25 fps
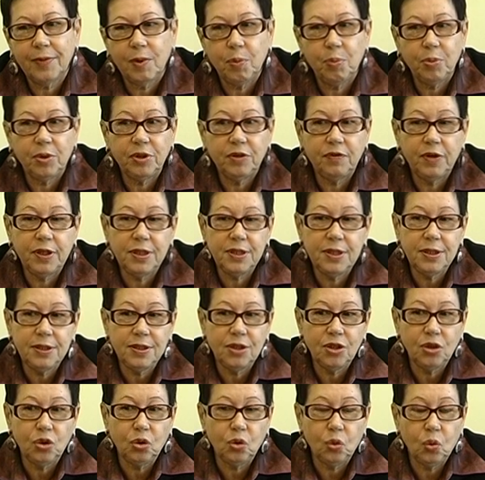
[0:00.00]
подводить
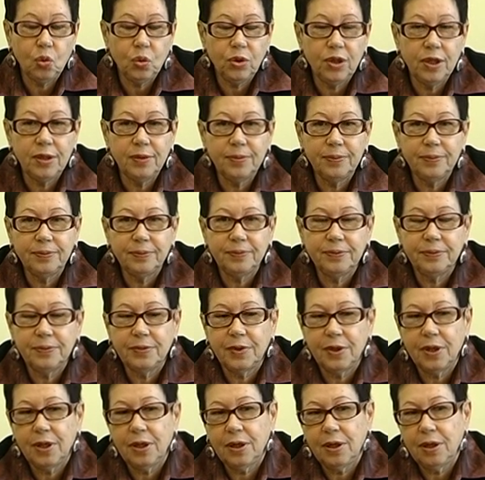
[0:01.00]
итоги,
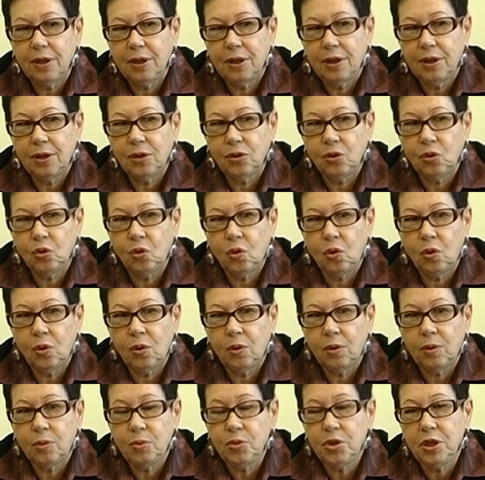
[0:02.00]

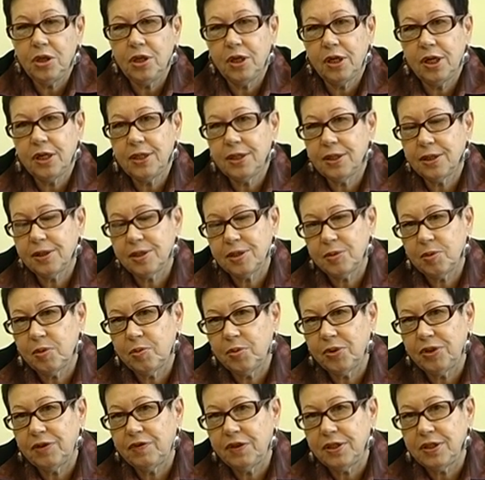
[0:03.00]
но мне не хотелось бы
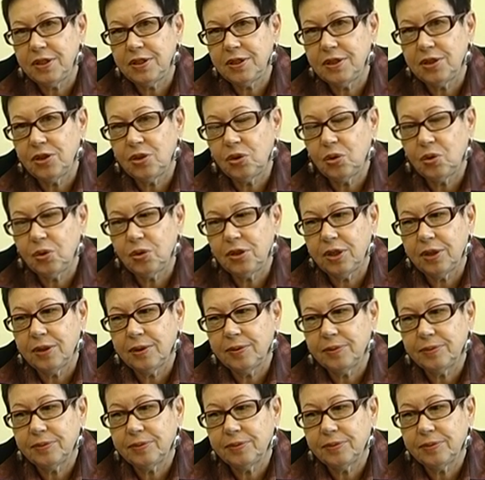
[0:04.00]
подводить итоги,